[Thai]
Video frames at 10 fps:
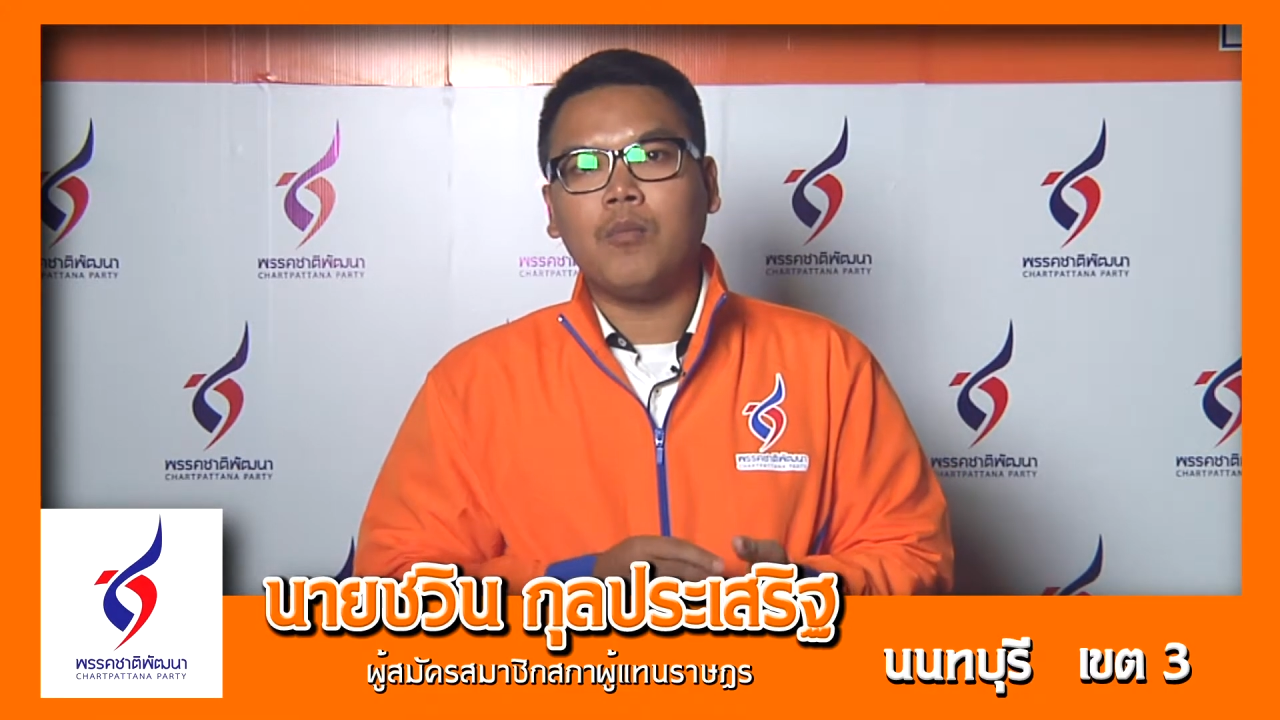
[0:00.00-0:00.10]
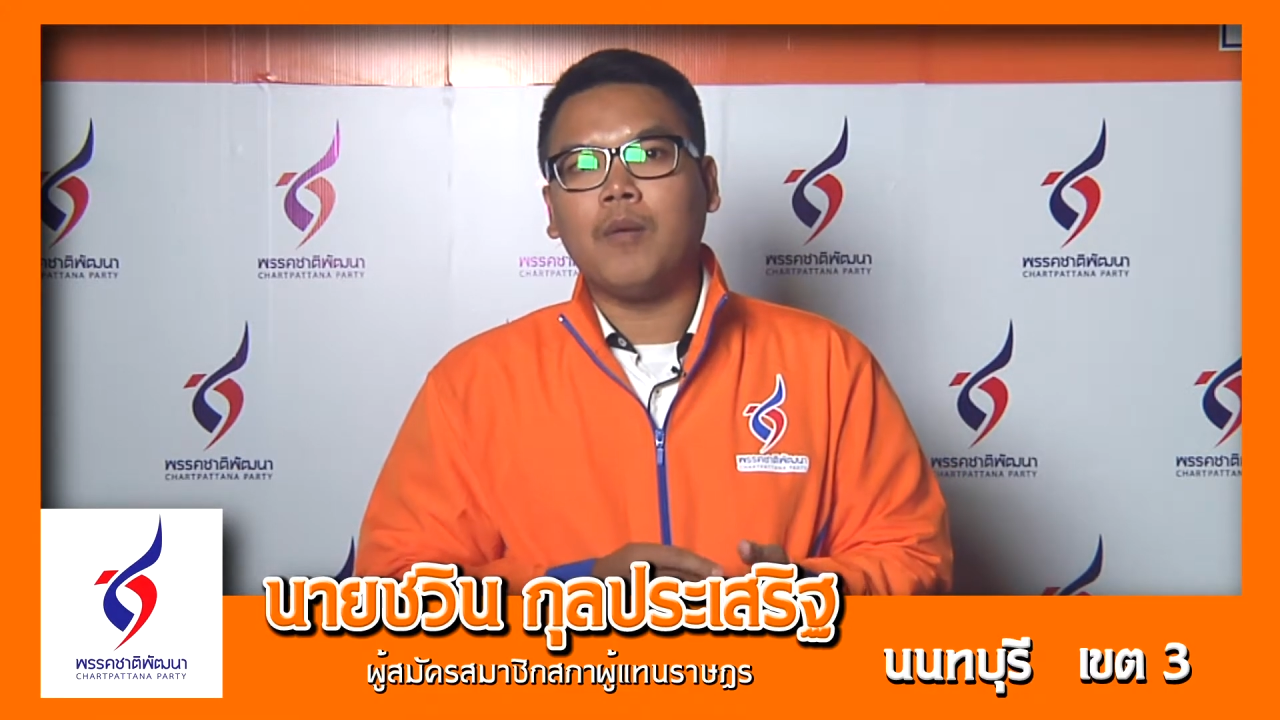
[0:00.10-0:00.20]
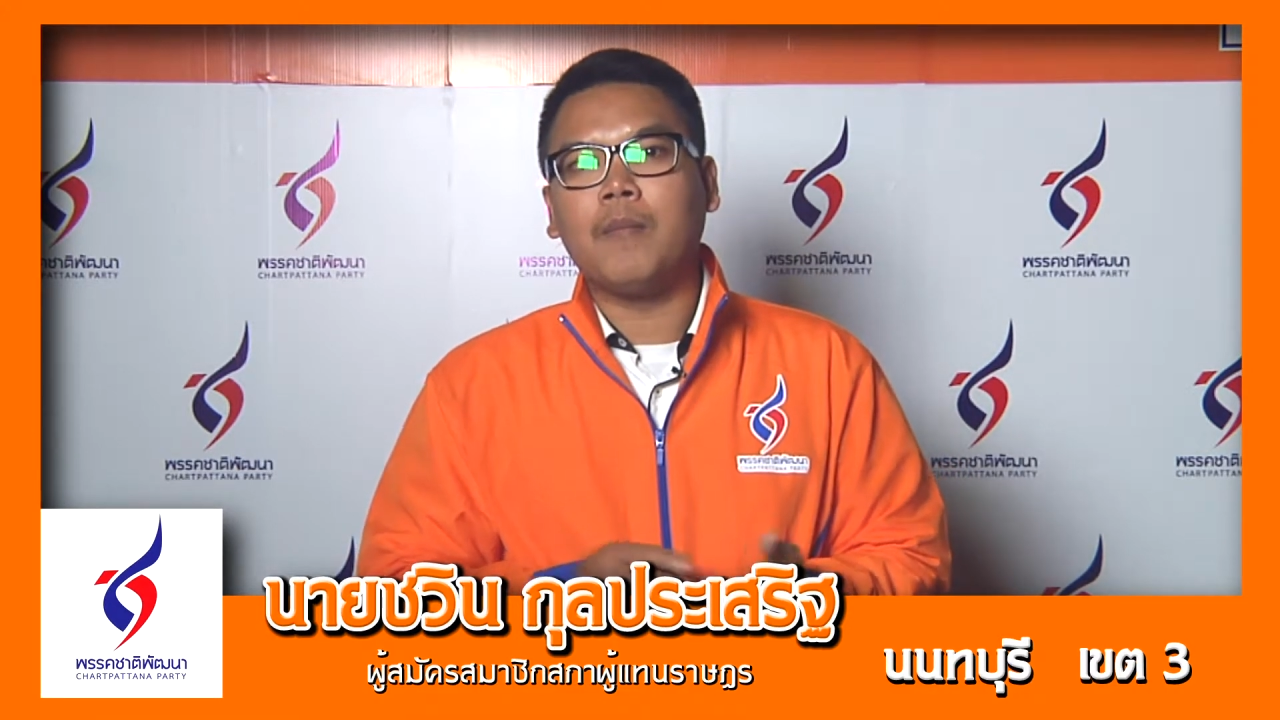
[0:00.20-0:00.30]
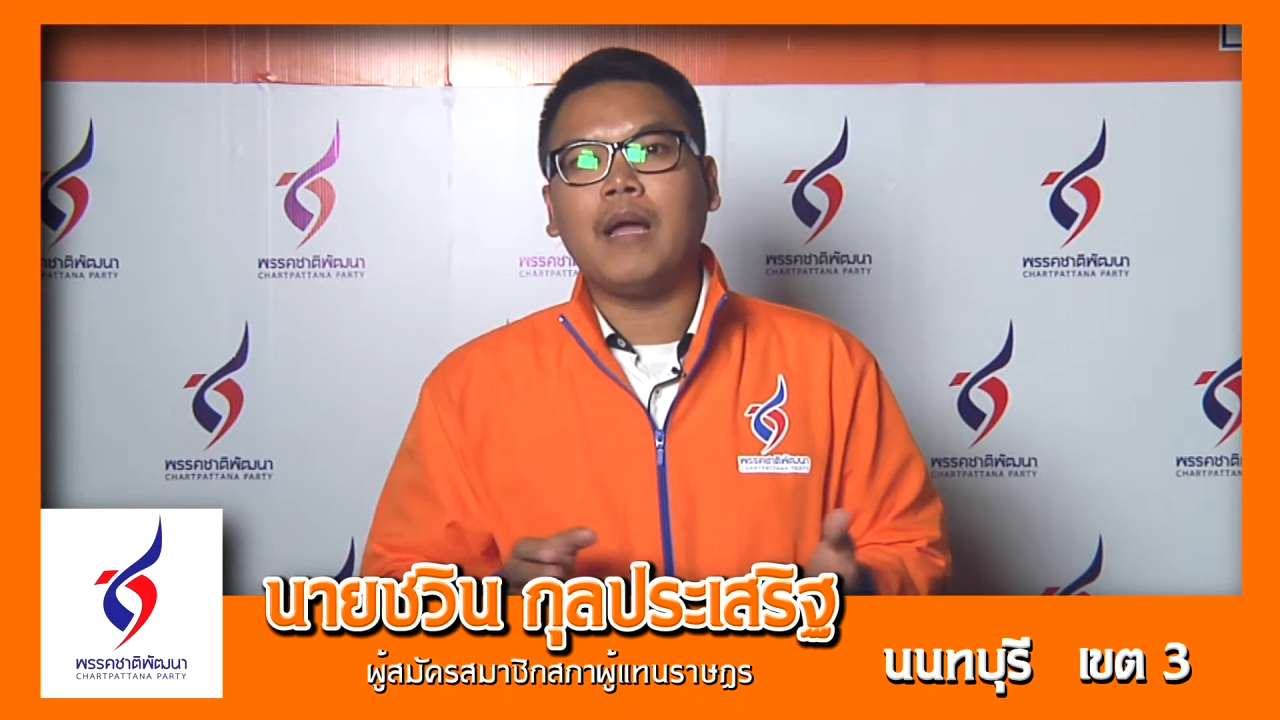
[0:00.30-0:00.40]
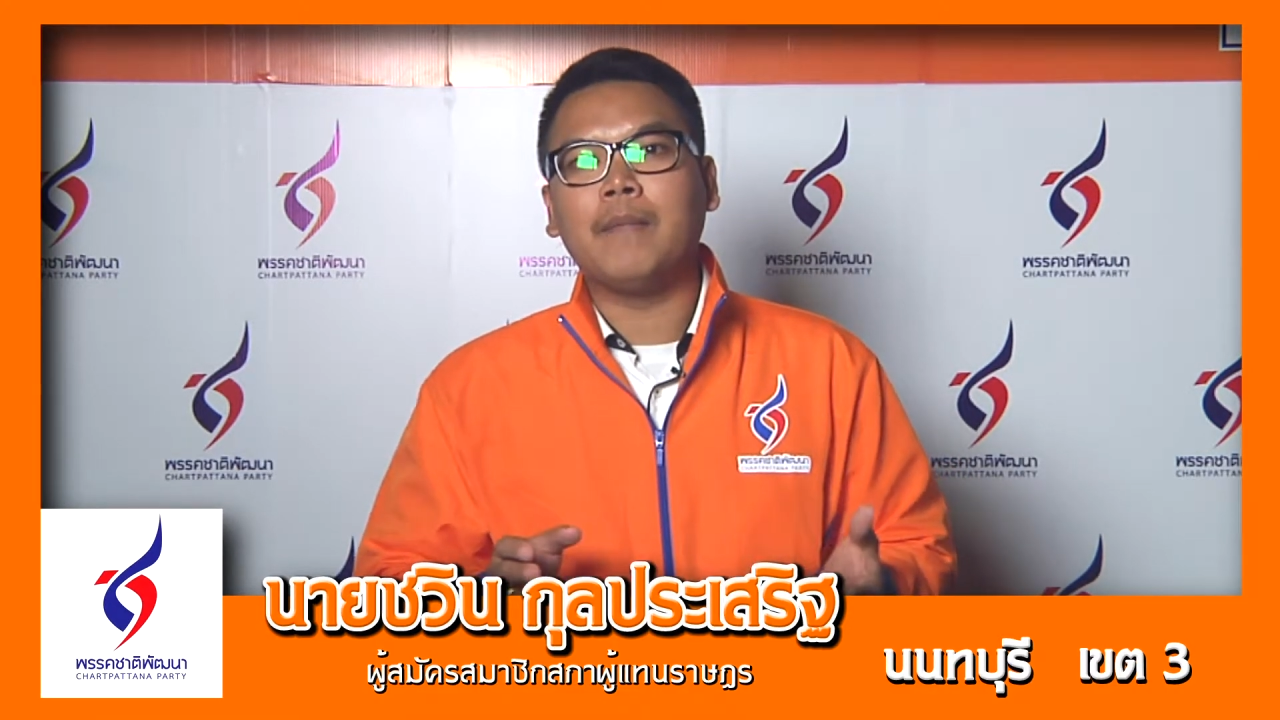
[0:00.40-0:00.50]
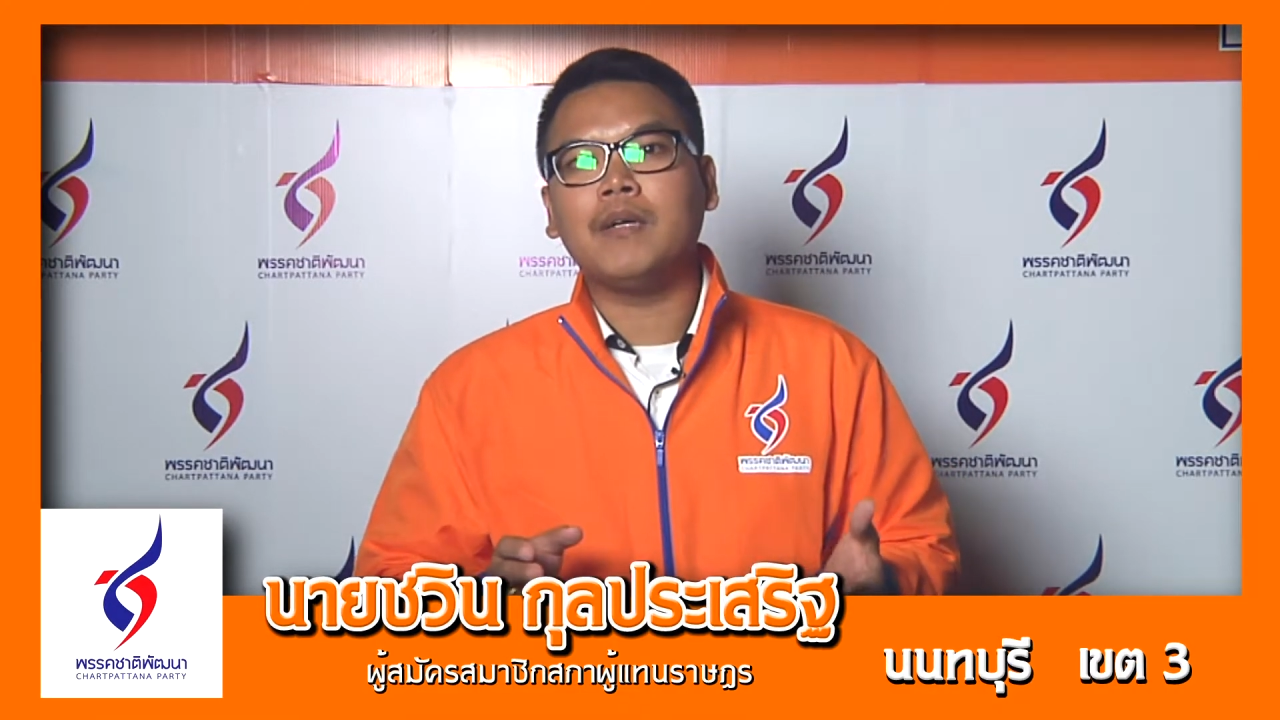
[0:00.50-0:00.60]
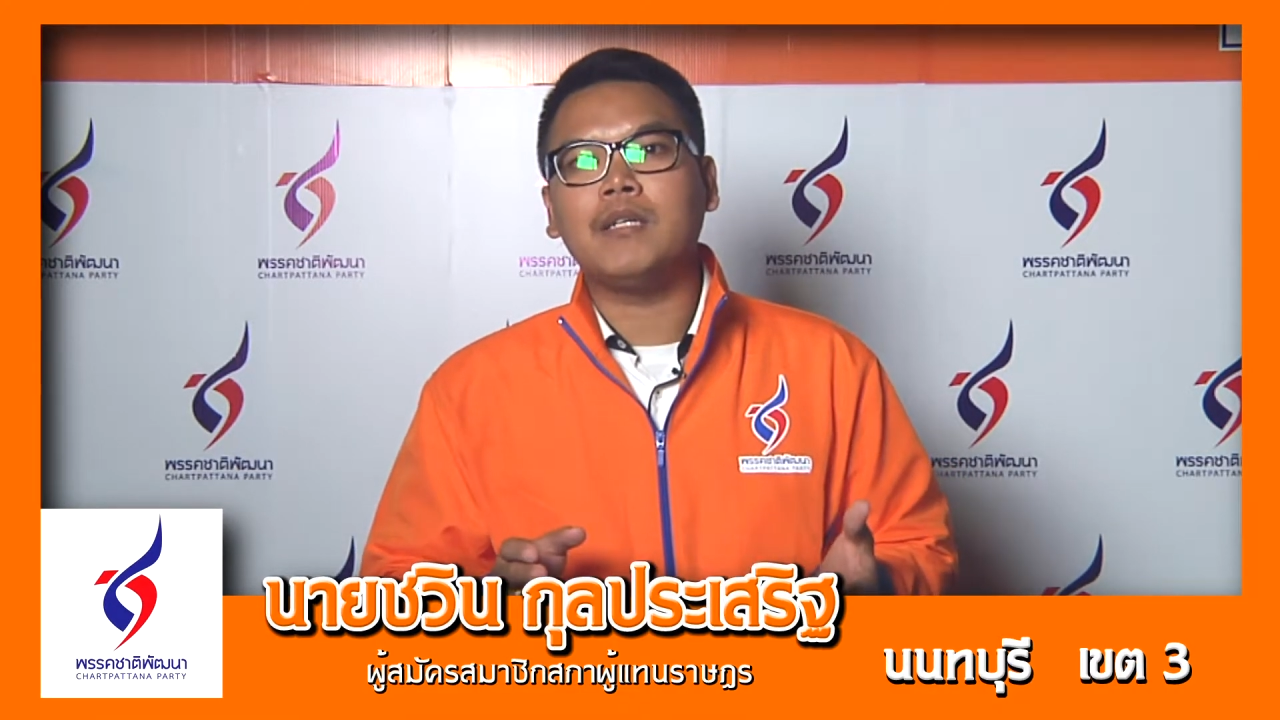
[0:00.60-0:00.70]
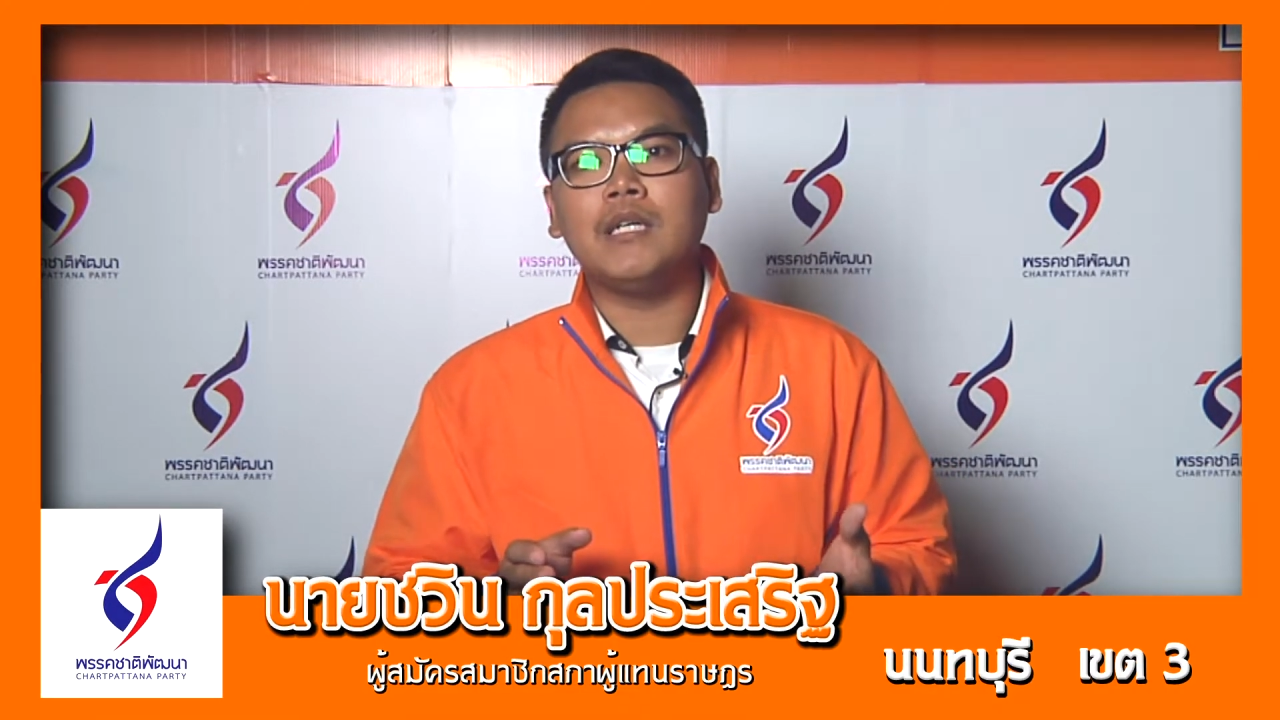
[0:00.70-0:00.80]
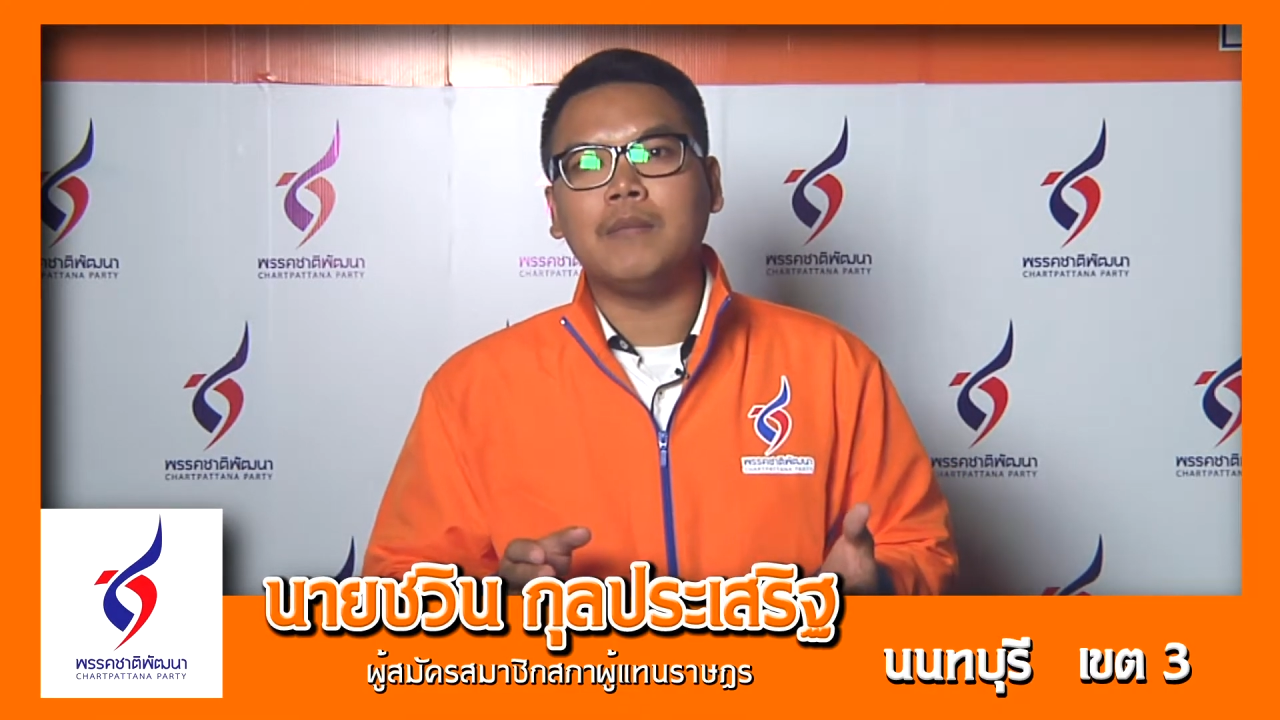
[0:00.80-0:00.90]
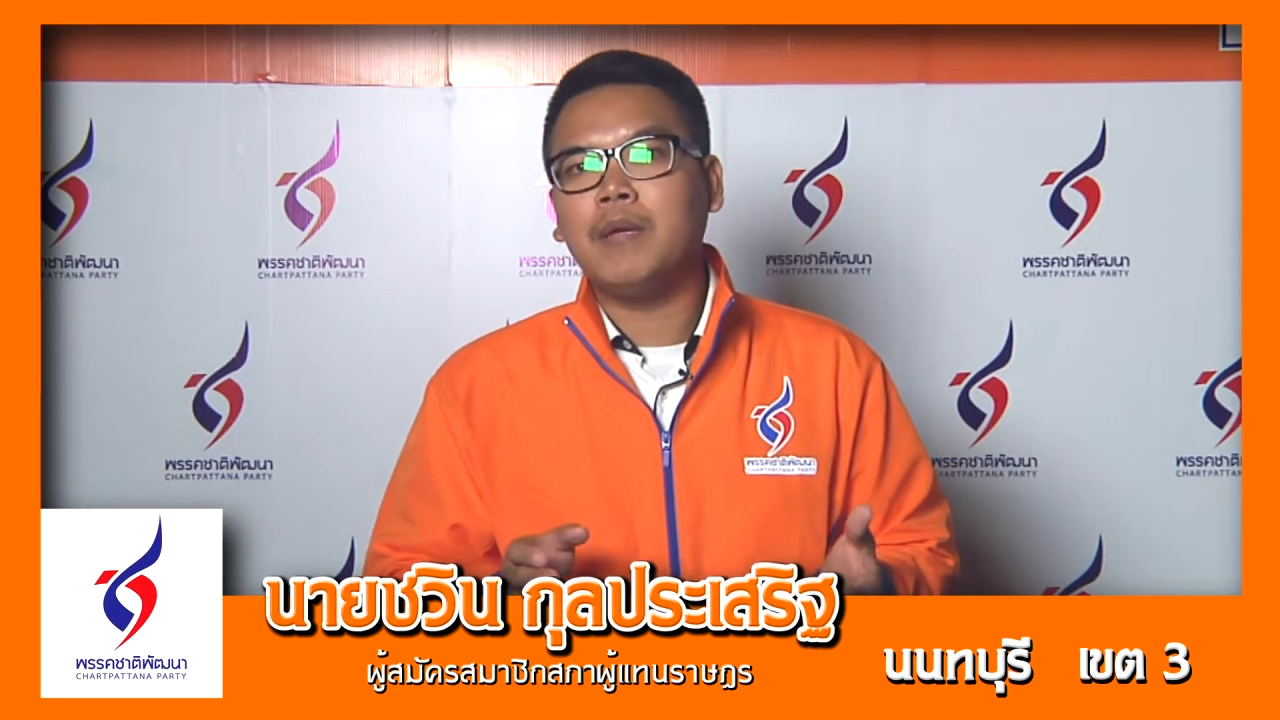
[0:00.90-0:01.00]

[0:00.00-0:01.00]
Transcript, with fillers: พอมแพมก็คือ